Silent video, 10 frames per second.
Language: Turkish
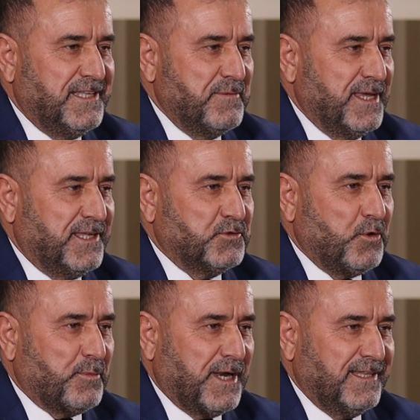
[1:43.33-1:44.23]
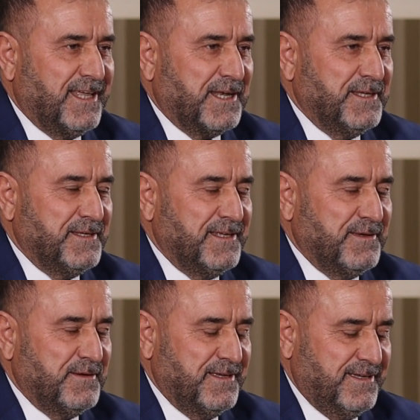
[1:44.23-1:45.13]
demek ki
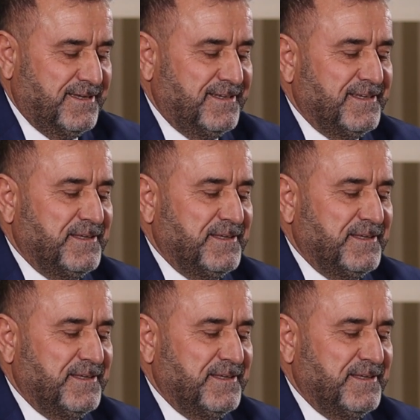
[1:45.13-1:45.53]
toprakları